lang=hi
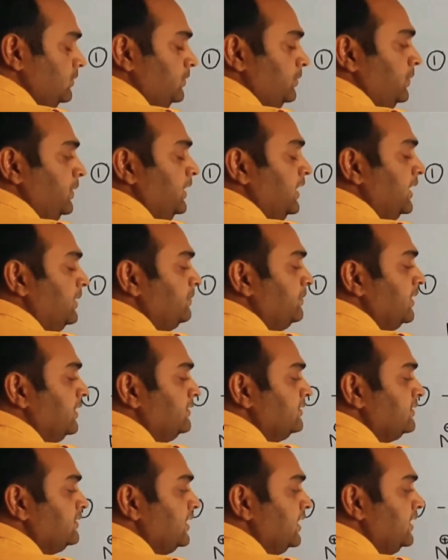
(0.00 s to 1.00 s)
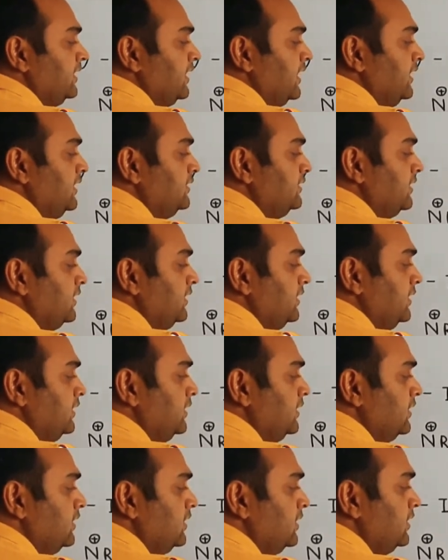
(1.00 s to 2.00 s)
फिर आपका साइनाइड था
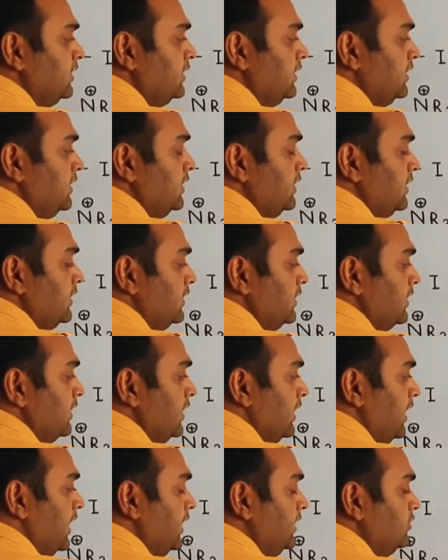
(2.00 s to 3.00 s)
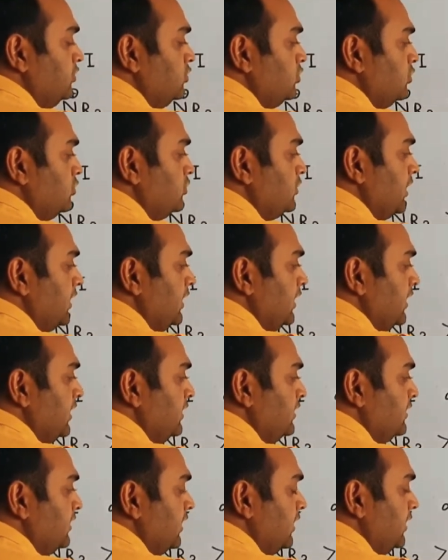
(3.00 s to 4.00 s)

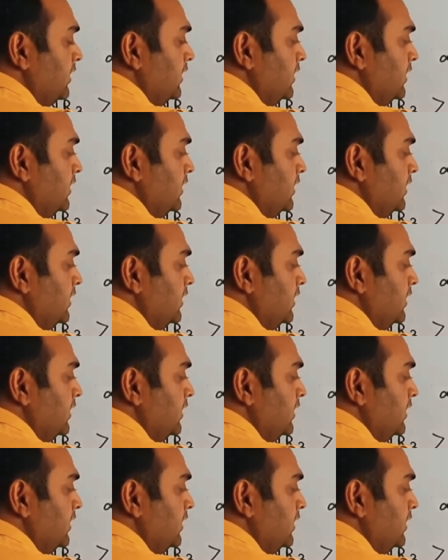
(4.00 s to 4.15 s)
आइसोसाइनाइड था